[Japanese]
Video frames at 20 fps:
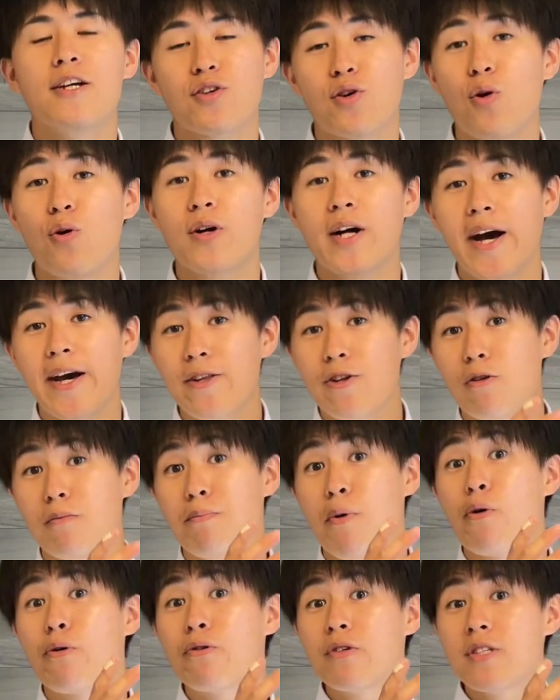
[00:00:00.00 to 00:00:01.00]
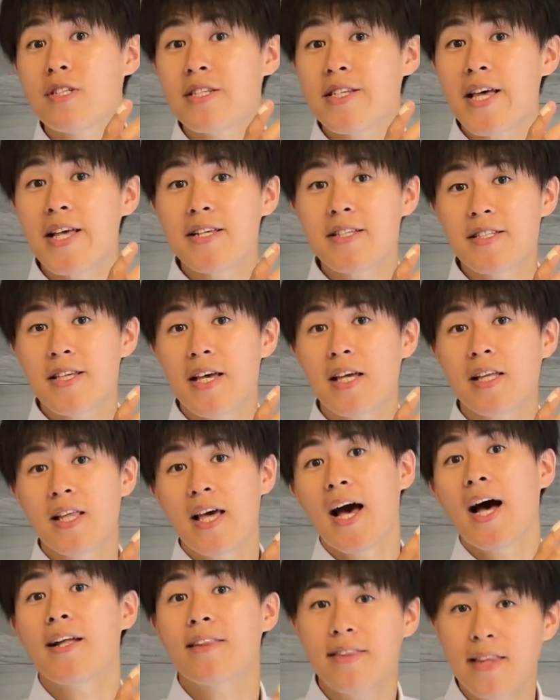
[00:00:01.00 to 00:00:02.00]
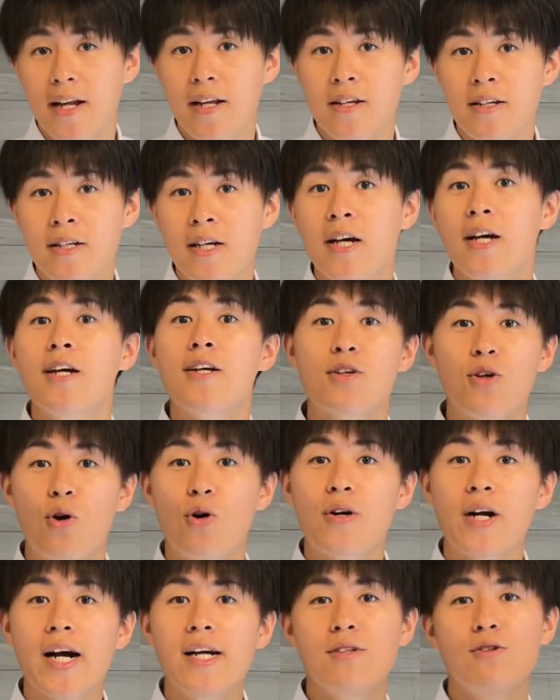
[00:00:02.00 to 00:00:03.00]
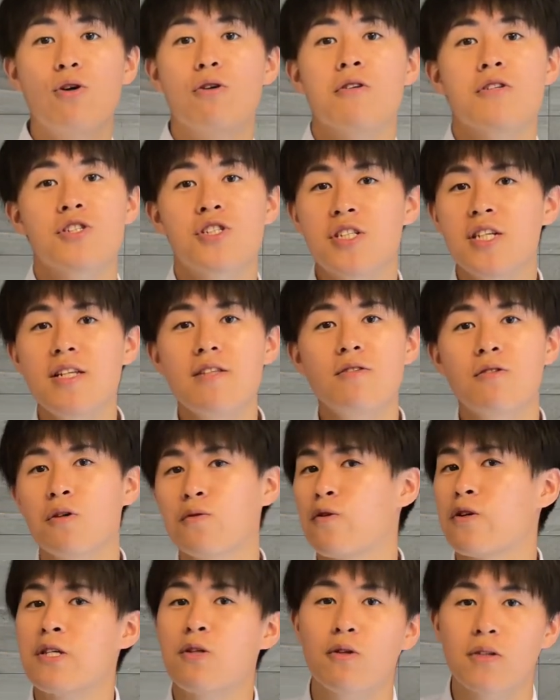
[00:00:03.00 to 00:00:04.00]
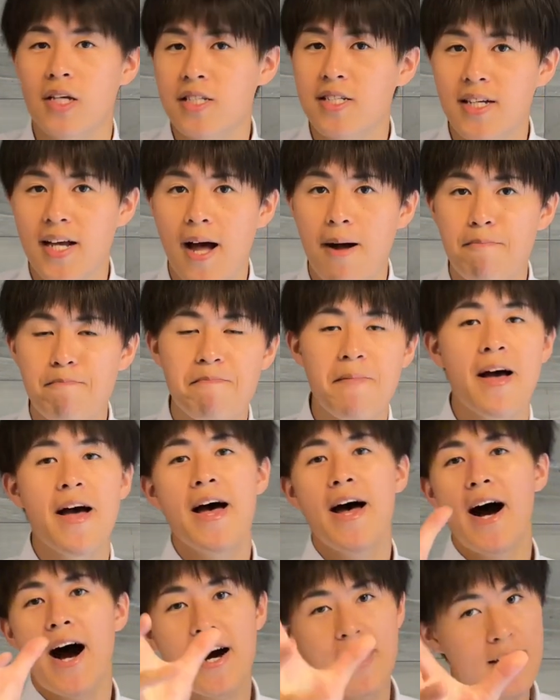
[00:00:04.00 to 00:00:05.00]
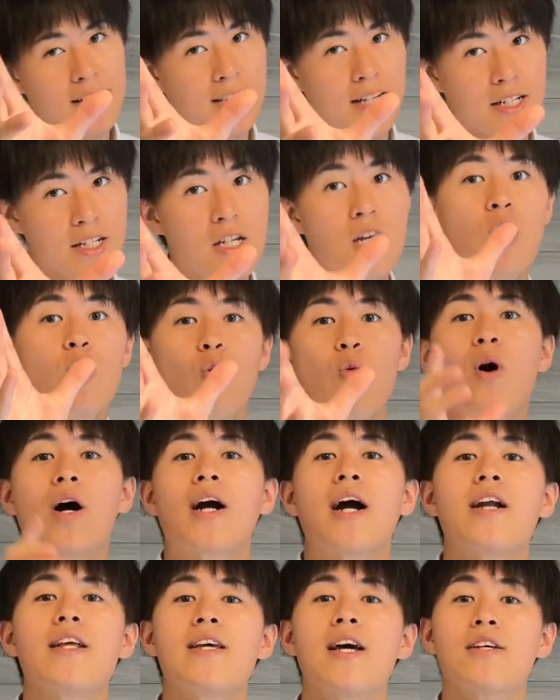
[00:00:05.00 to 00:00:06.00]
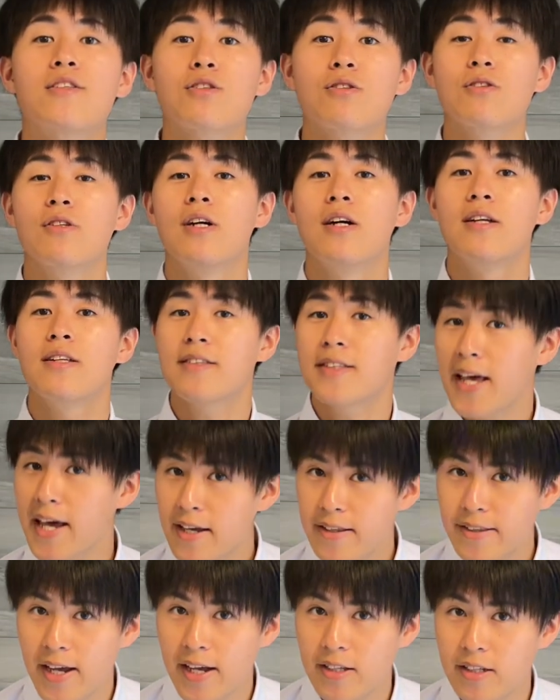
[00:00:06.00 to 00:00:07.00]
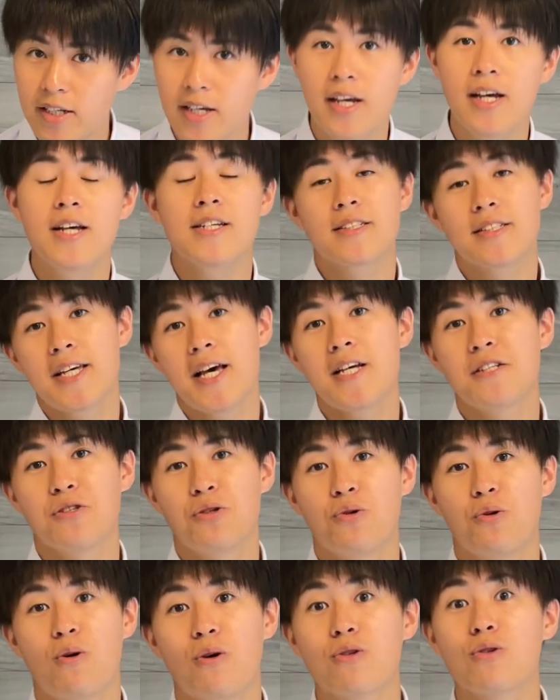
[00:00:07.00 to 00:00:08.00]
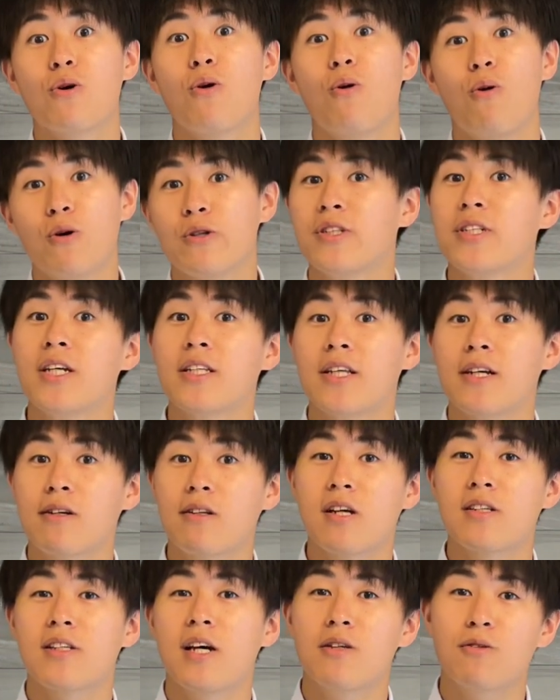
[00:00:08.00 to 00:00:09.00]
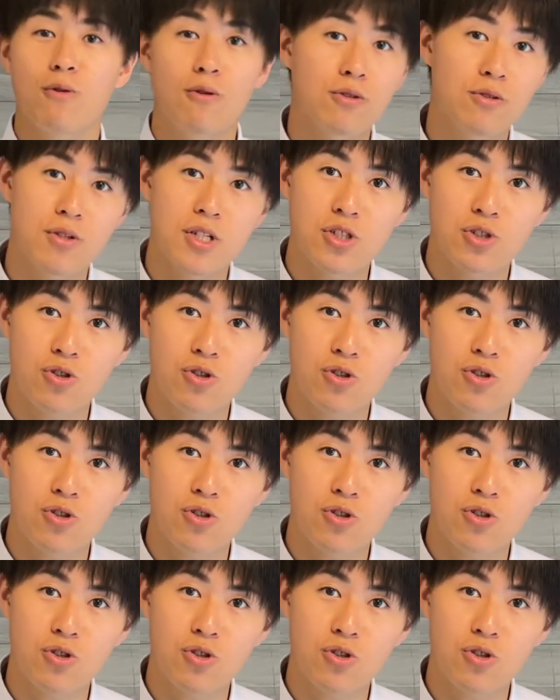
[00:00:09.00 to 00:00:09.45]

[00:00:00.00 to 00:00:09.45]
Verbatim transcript: 教会の牧師先生であったり、教会の信徒の人たちがあなたにわかりやすく丁寧に聖書のことを教えてくださることで